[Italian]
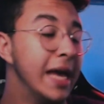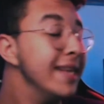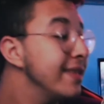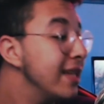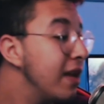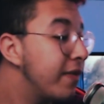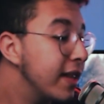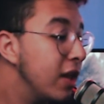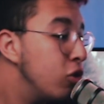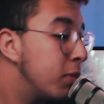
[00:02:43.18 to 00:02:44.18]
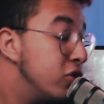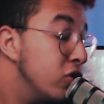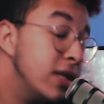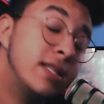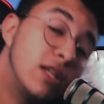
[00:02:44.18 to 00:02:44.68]
Essere il fratello
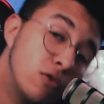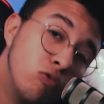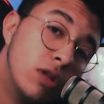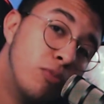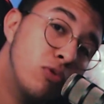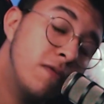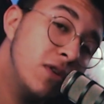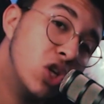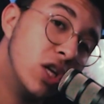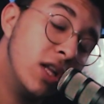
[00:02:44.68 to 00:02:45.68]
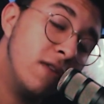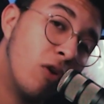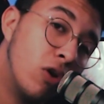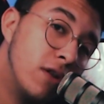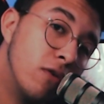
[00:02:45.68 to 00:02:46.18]
maggiore si risulta più difficile del
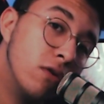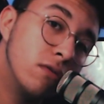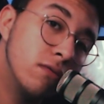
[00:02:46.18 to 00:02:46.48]
solito.